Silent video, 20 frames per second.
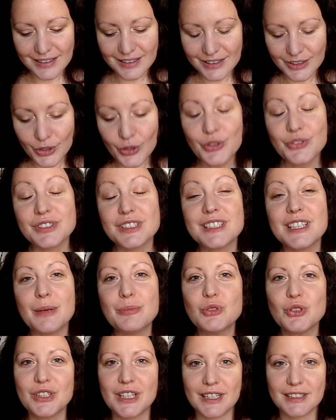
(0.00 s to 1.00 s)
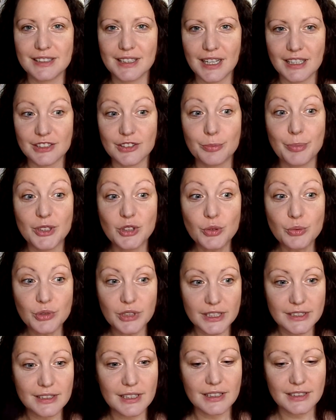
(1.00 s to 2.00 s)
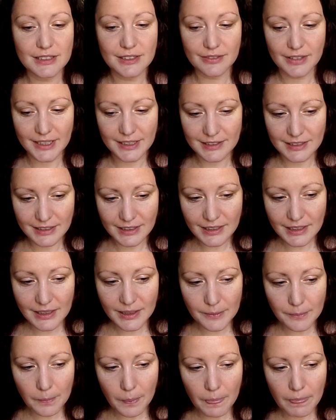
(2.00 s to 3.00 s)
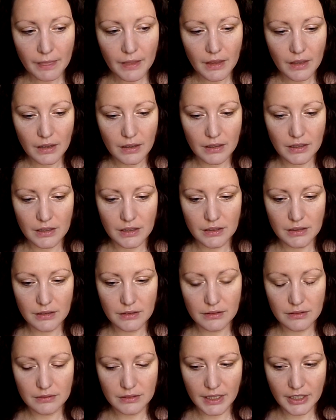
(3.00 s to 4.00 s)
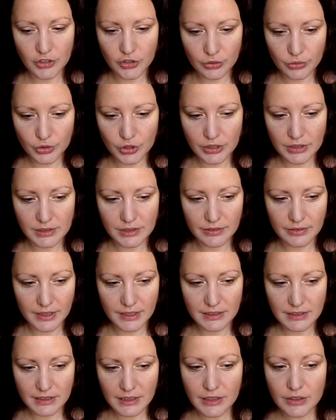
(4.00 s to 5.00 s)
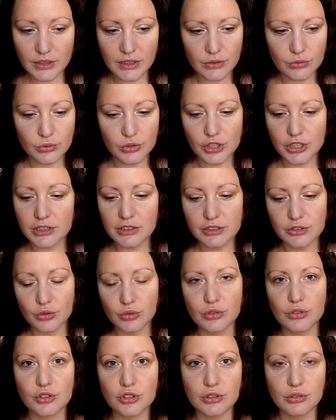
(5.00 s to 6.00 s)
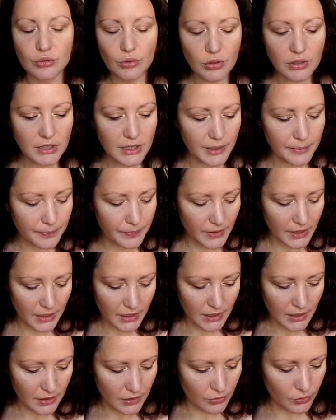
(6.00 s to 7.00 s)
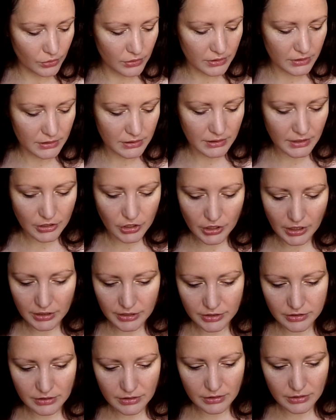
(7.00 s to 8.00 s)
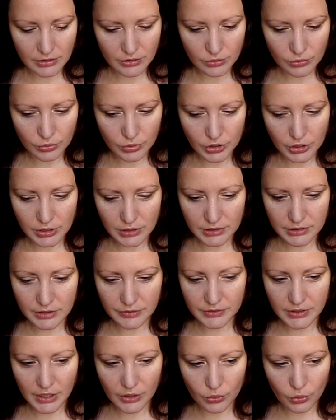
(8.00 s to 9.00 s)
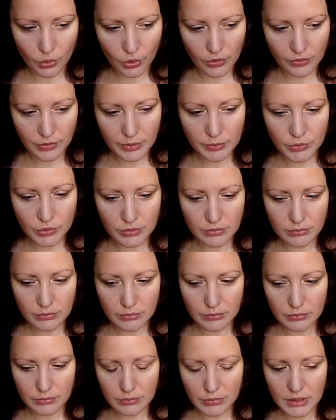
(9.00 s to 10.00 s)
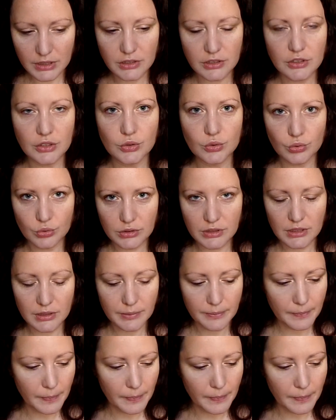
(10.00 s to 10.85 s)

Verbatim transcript: и он всегда много рассказывал. Потом он остался в России, а, начал учиться в России. Учился он очень долго. Он сначала э, учился в торговом институте,